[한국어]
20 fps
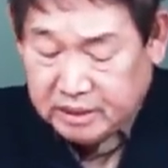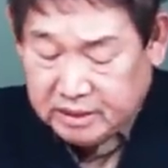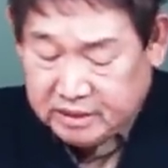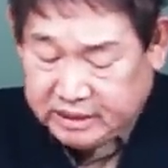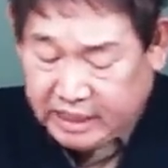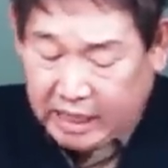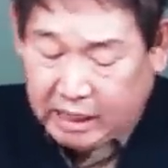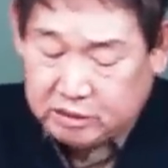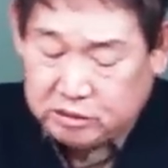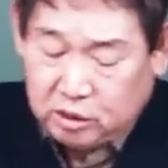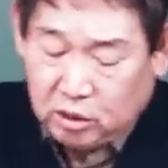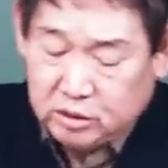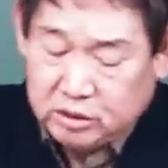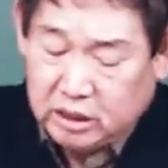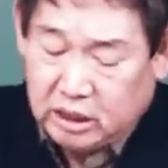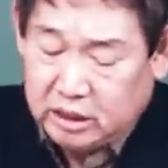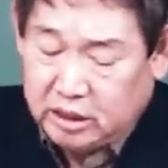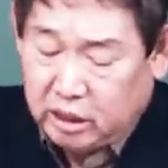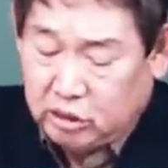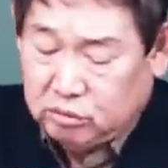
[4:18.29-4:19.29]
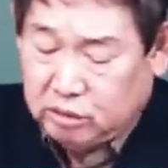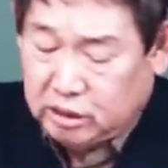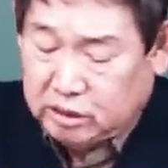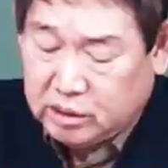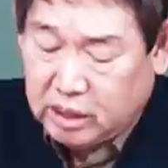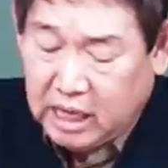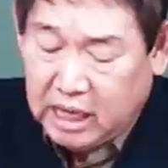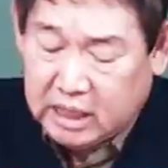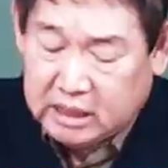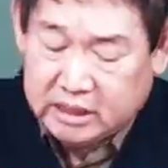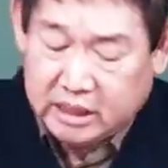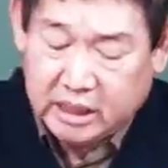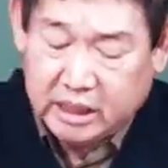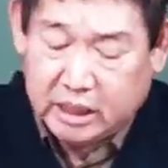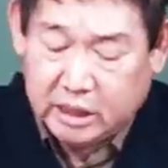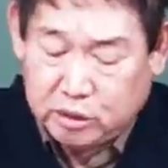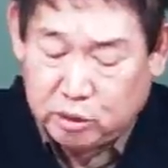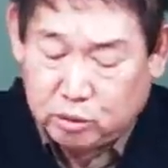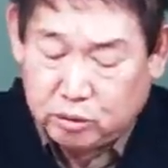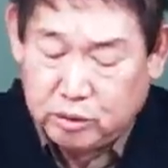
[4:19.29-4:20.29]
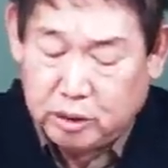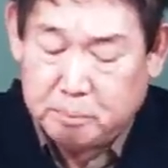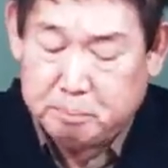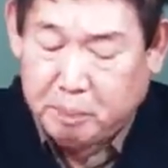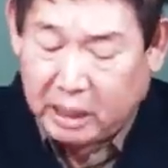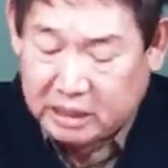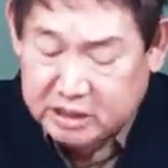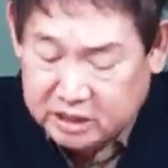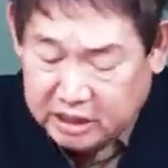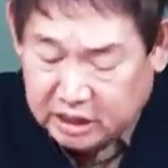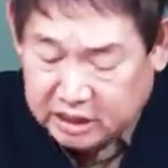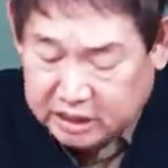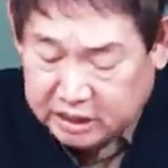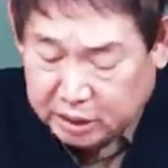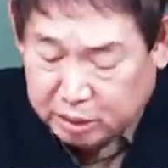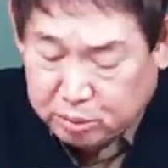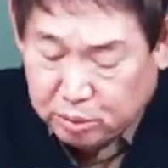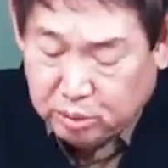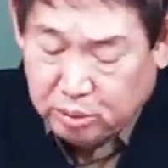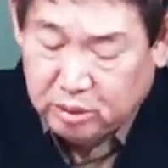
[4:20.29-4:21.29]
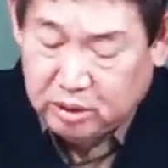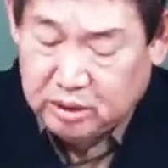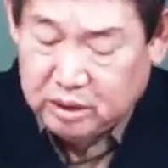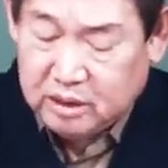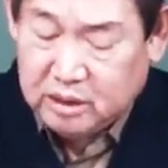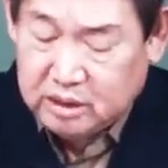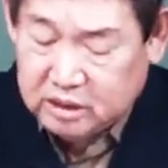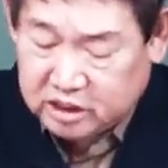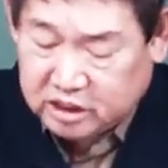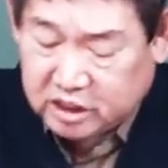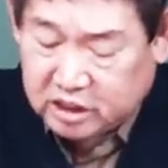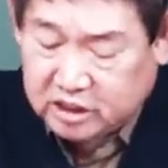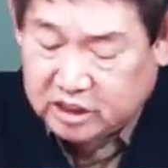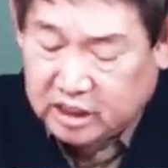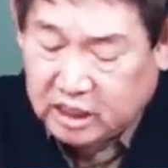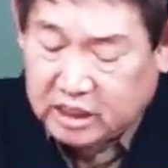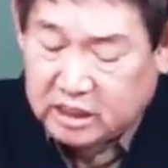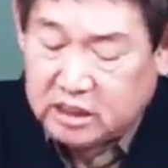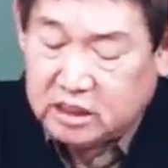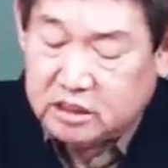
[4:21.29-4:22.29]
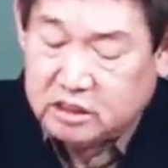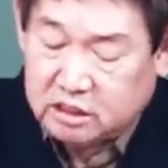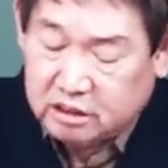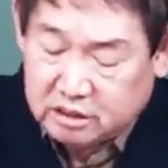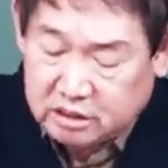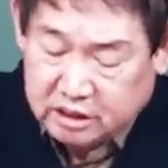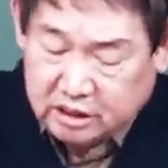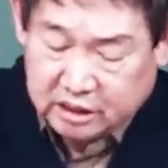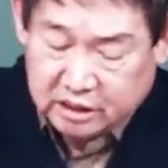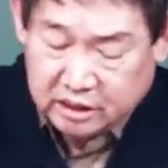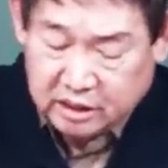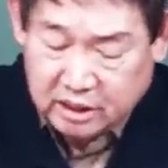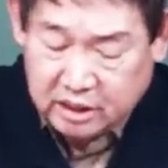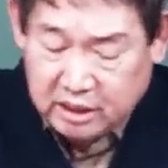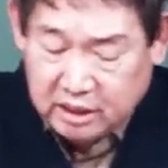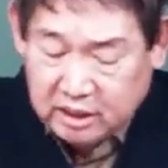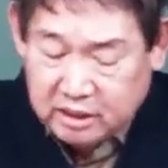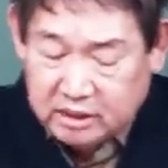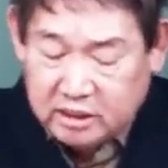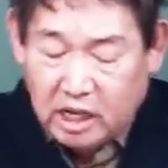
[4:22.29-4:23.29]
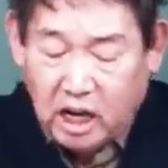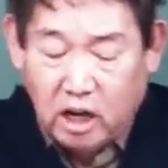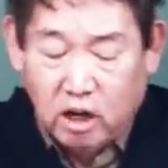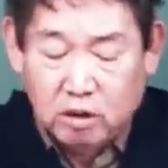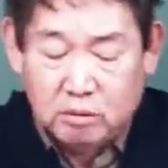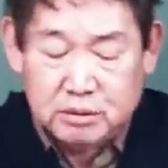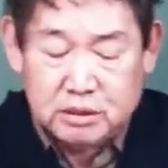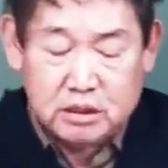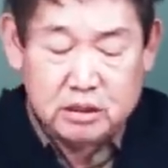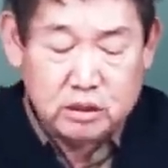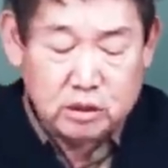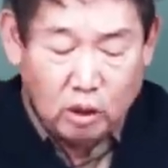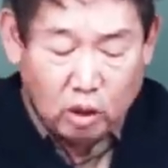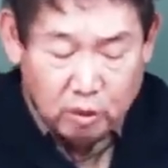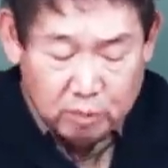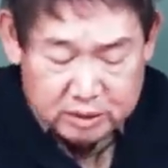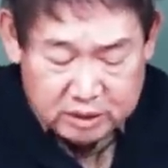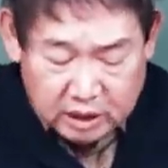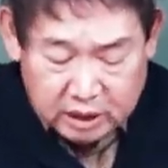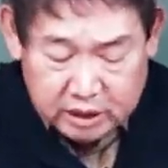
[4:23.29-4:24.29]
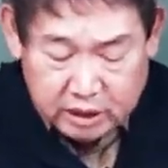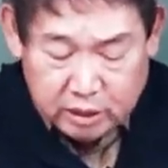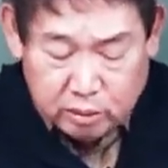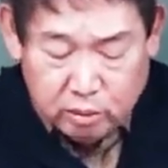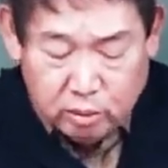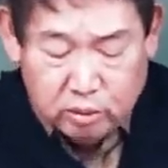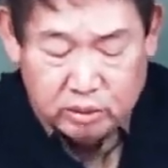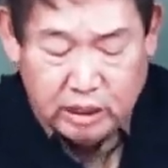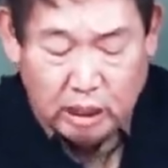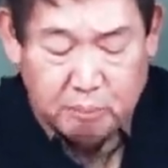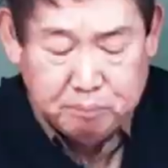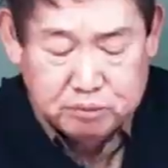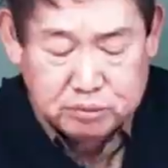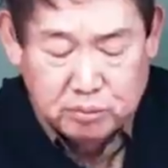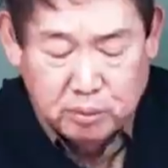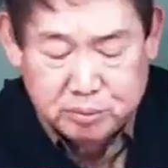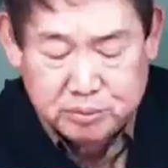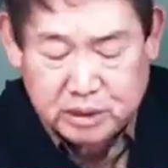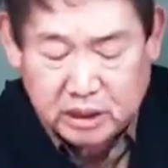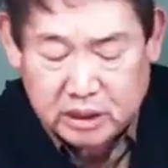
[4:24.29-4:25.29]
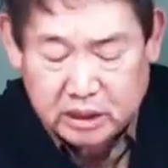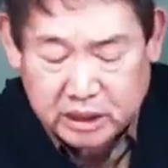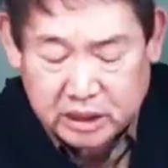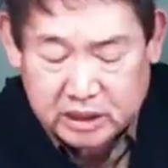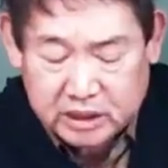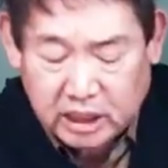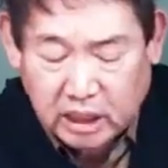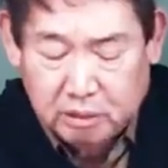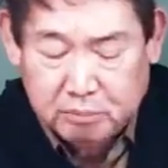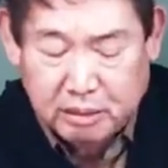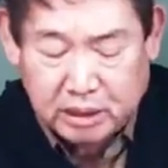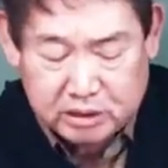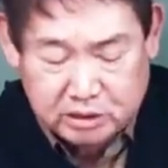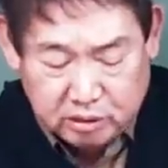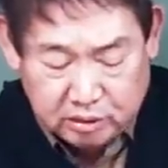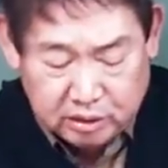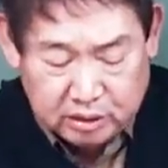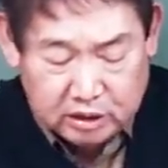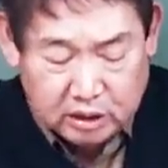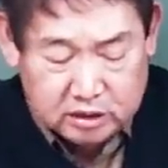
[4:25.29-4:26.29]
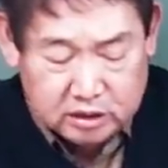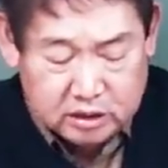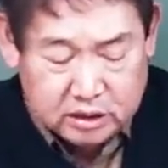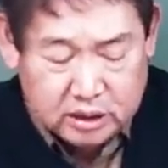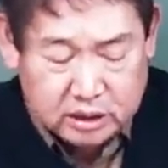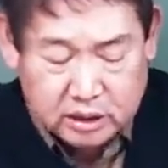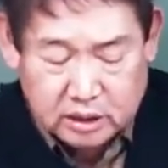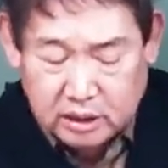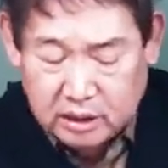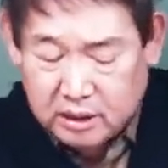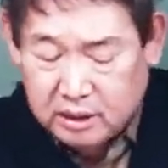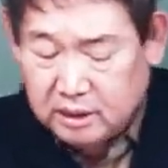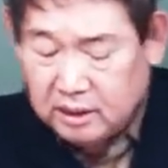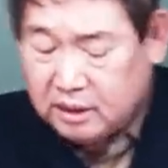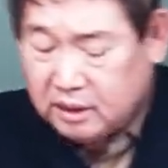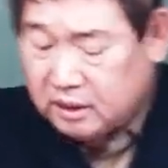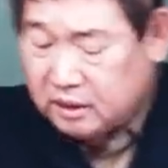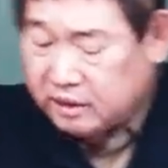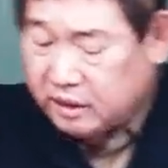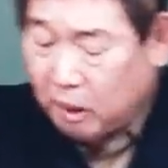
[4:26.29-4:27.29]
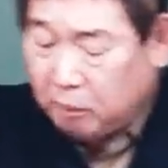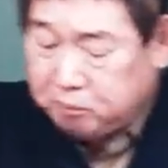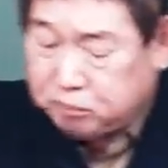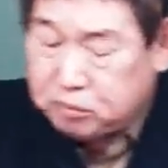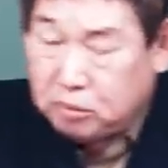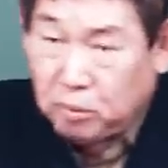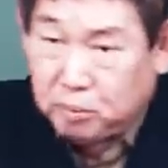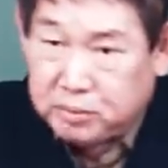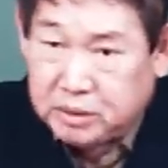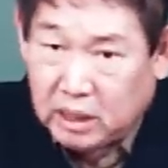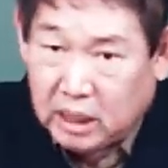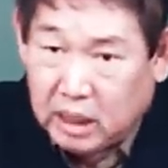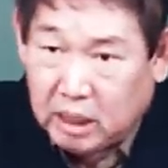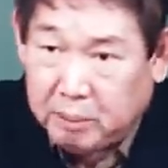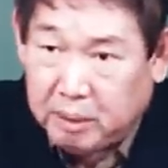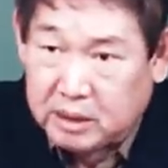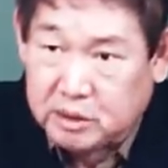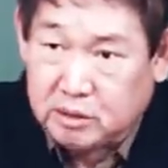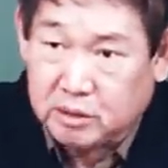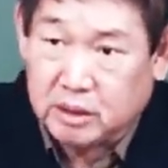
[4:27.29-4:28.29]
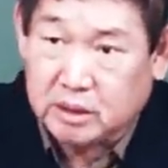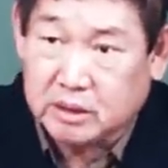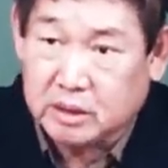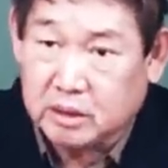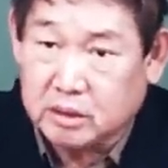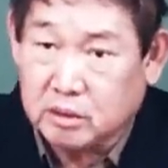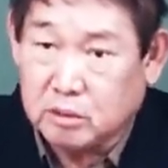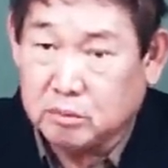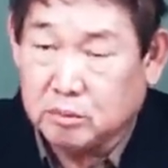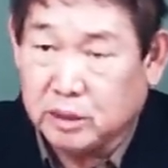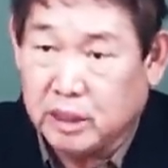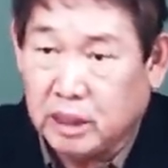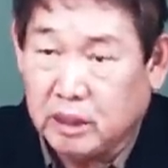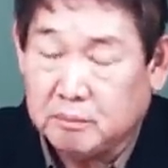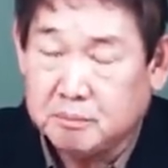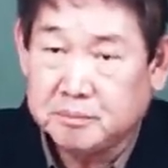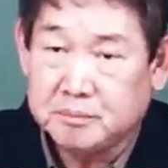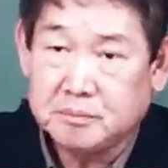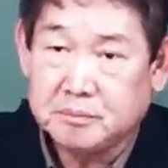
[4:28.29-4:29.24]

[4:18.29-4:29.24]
장성쌀 대운에서 학생의 경우엔 반장이 되고 직장인은 승진, 사업인은 영업이 잘 되고 납품업자는 굉장한 발전한다. 특히 납품업자가 발전한다는 건 뭐야?